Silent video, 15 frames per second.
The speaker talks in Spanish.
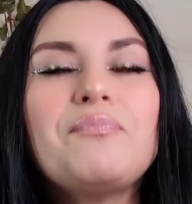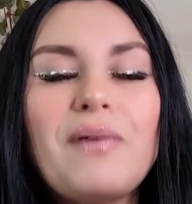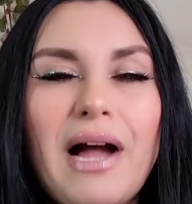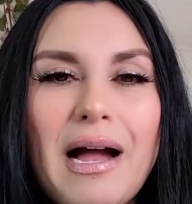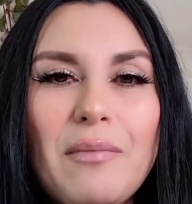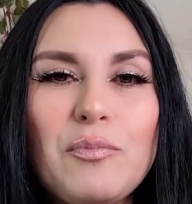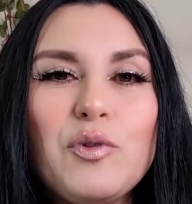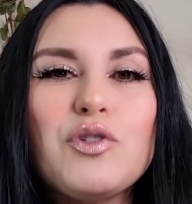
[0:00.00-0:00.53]

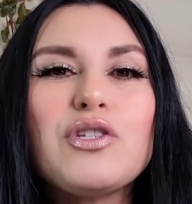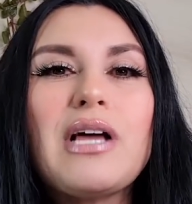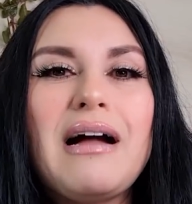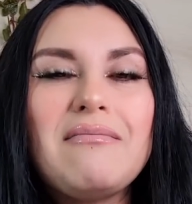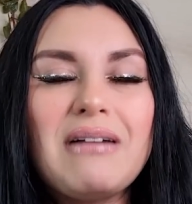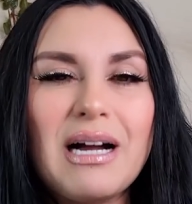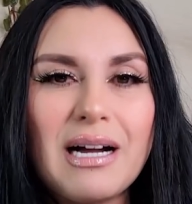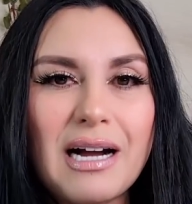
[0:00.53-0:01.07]
vamos a
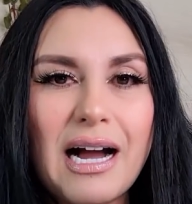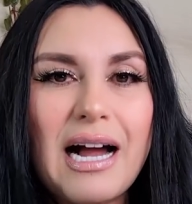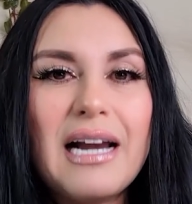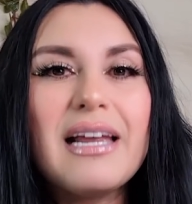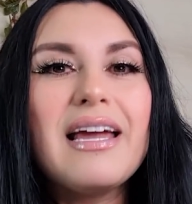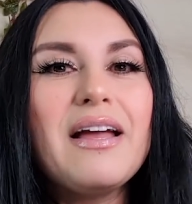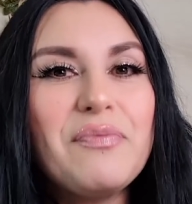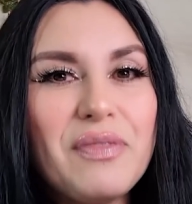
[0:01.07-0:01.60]

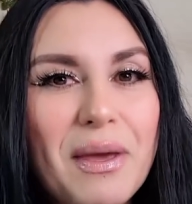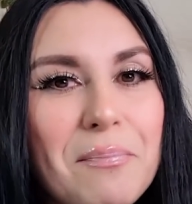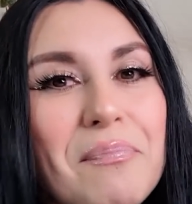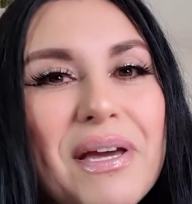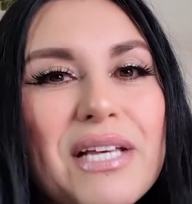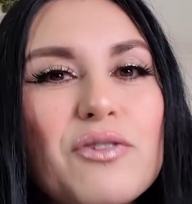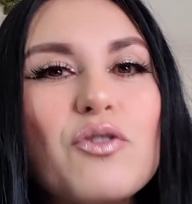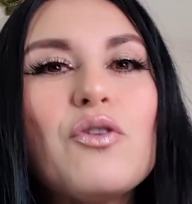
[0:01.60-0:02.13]
bajar de
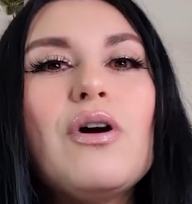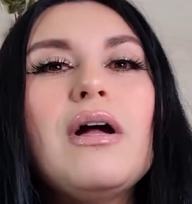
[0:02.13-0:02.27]
peso.